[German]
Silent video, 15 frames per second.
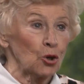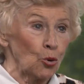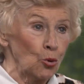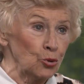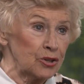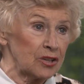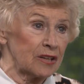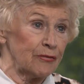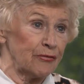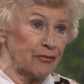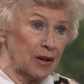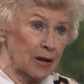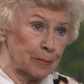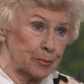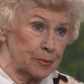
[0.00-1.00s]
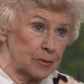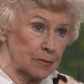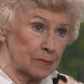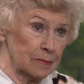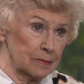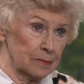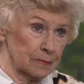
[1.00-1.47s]
rot gefärbt.
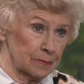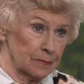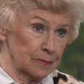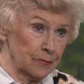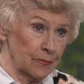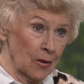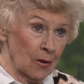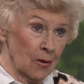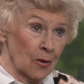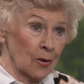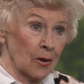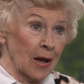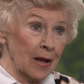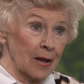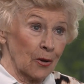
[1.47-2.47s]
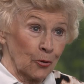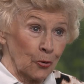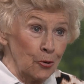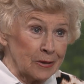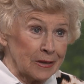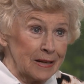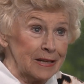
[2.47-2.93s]

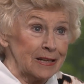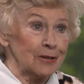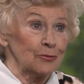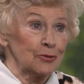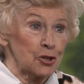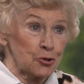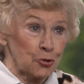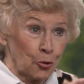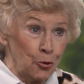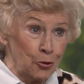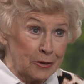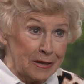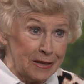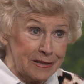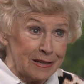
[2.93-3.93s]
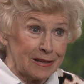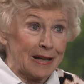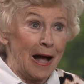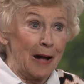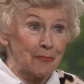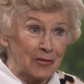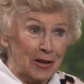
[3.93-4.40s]
Rötlich okay. und das Rötliche
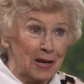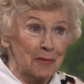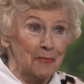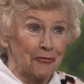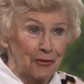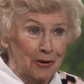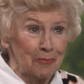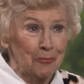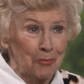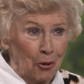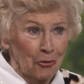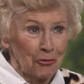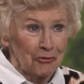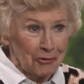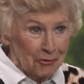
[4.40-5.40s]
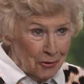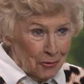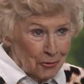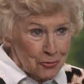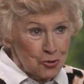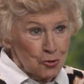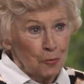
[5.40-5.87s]
kam dann im Film blond.
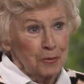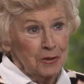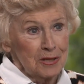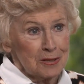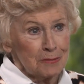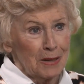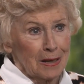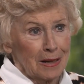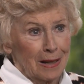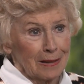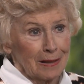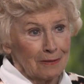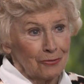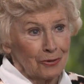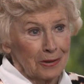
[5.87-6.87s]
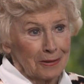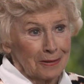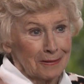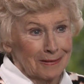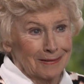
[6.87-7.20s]
Und so bin ich Mariandel geworden.